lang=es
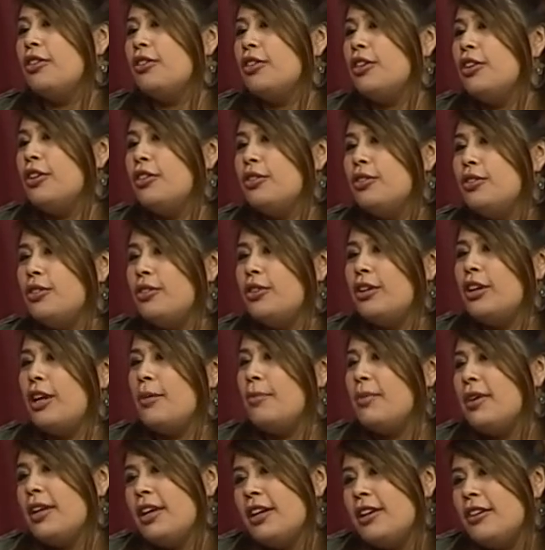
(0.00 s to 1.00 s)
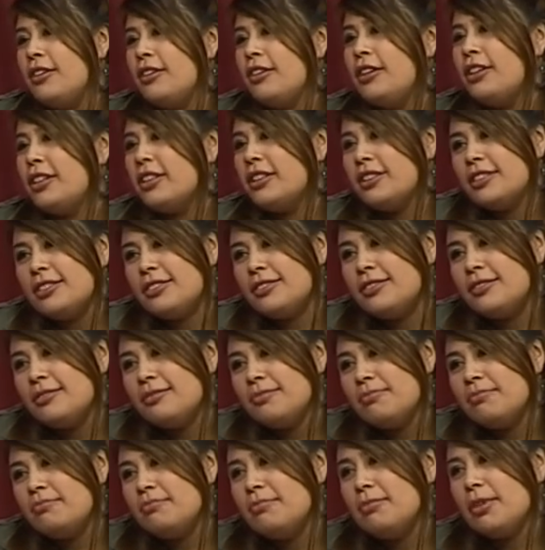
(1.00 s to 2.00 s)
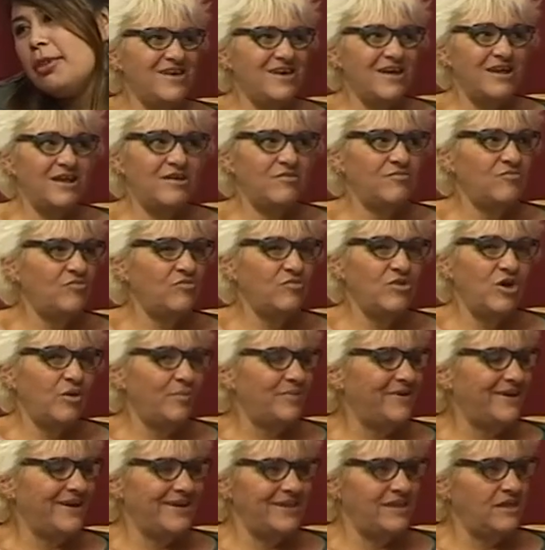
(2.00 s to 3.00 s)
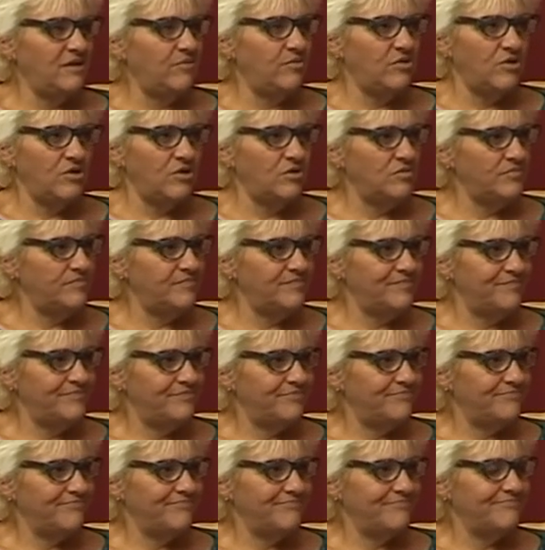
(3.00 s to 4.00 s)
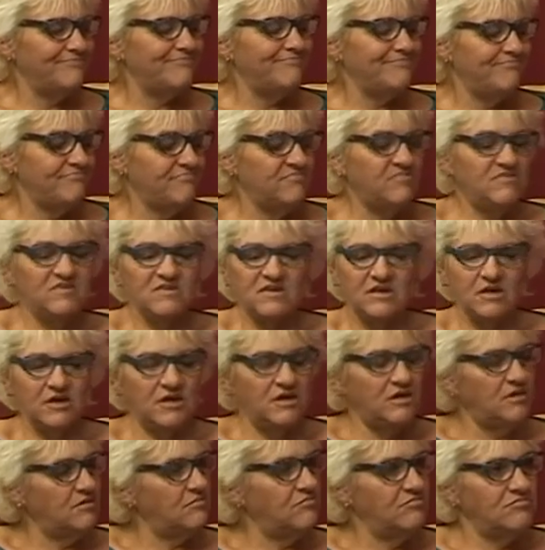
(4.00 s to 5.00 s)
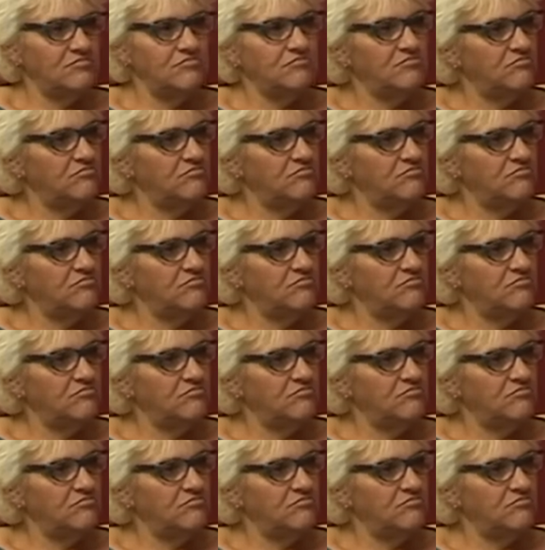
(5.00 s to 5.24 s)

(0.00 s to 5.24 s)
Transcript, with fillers: tiro todo la miércoles. No, porque yo tenía algún objetivo. Lo tenías ahí en claro, estabas